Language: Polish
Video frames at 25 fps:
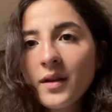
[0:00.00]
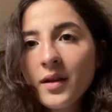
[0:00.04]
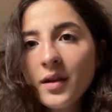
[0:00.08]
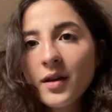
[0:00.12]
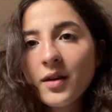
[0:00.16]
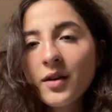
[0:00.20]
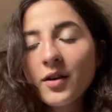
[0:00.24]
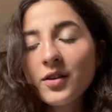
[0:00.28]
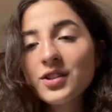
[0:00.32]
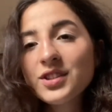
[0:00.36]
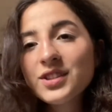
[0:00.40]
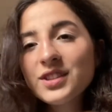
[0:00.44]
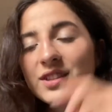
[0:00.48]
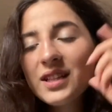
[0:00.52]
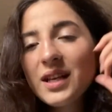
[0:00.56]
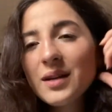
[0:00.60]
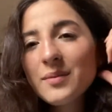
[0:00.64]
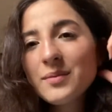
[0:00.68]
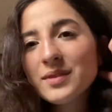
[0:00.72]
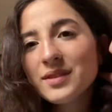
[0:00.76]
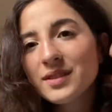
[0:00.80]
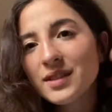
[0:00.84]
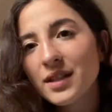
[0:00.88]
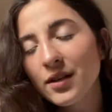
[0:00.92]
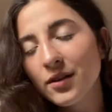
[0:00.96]

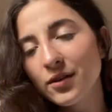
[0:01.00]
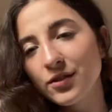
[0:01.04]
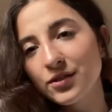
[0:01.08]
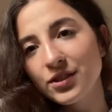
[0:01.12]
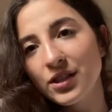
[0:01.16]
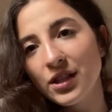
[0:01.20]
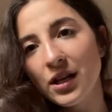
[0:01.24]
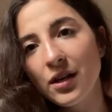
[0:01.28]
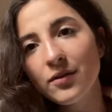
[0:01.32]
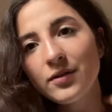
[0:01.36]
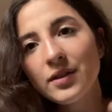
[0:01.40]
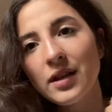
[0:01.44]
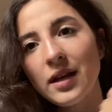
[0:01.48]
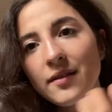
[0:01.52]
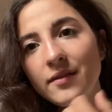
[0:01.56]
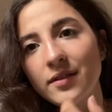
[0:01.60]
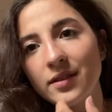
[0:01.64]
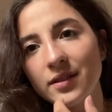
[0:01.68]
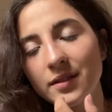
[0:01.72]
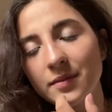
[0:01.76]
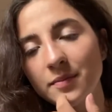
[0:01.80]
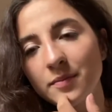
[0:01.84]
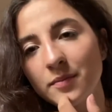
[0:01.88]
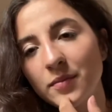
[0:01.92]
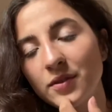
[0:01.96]
Korzystamy z jego ciała
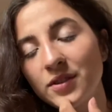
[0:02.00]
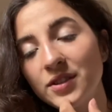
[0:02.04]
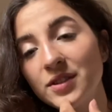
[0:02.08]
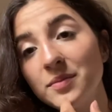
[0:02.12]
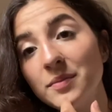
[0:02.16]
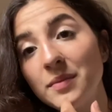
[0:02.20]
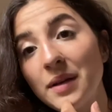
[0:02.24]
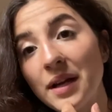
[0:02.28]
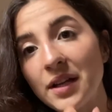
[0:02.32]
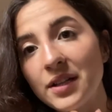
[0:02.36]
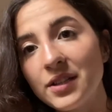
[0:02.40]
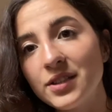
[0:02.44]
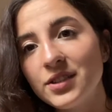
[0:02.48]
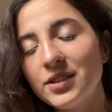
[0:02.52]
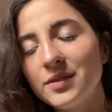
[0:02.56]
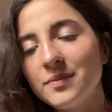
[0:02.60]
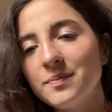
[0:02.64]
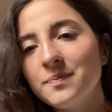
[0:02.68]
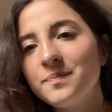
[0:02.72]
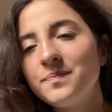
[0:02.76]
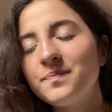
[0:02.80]
nawet po śmierci